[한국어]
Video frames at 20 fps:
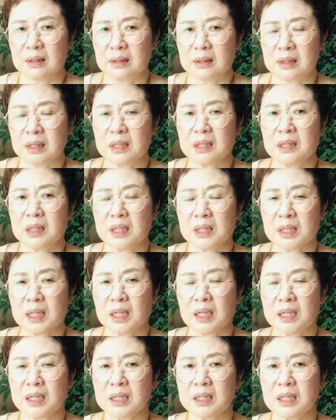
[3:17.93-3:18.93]
예전에
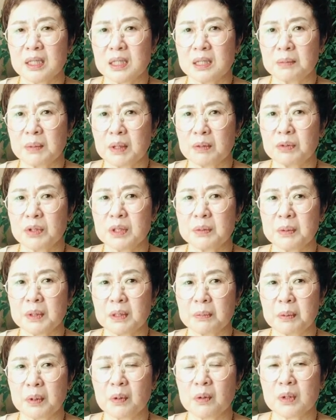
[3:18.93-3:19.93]
제가 얘기했지만 우리
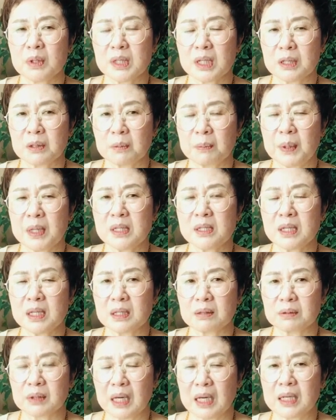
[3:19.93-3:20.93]
집에도 변호사 있고 판사
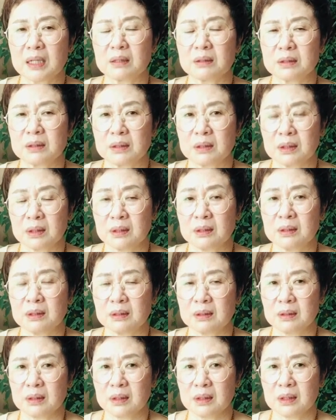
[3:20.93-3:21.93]
있고 다
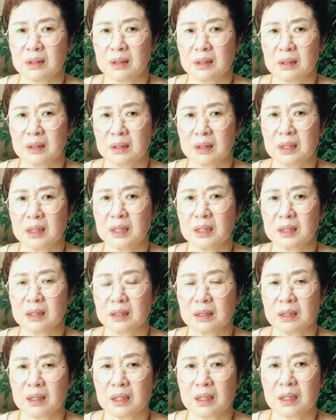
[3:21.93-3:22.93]
있거든요. 예.
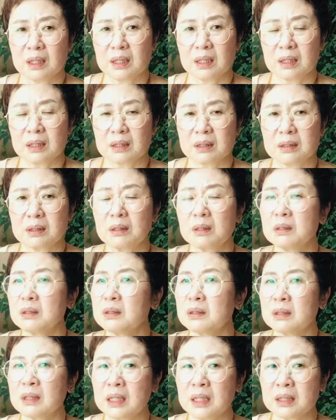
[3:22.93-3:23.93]

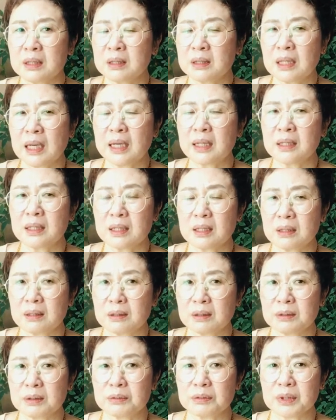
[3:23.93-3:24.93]
그런 애들은
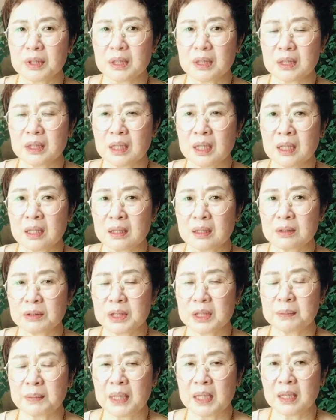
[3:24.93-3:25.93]
아니에요. 우리
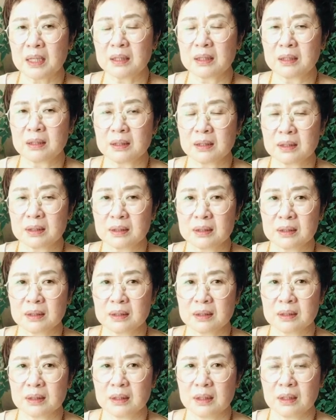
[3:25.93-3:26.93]
집안
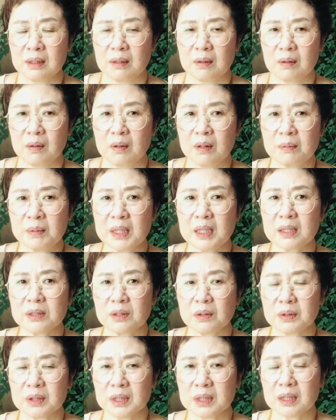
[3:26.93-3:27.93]
애들은. 얼마나
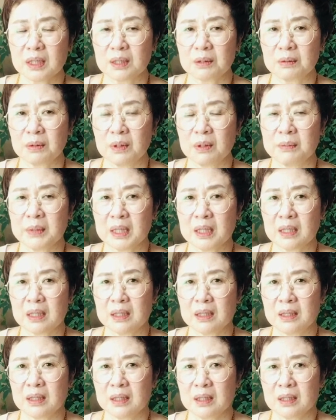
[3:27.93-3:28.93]
정직하고
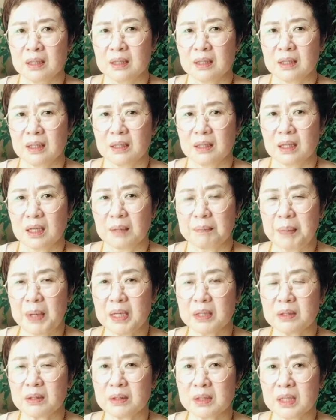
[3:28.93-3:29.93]
얼마나
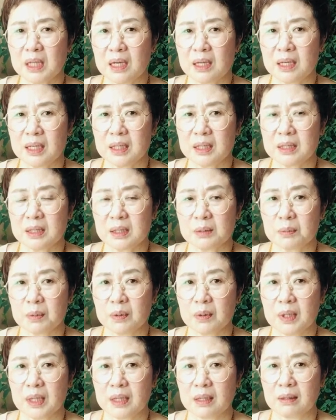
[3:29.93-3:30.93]
판결을 잘 내리는지
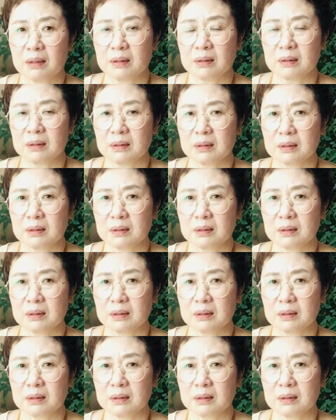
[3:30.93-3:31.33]
몰라요.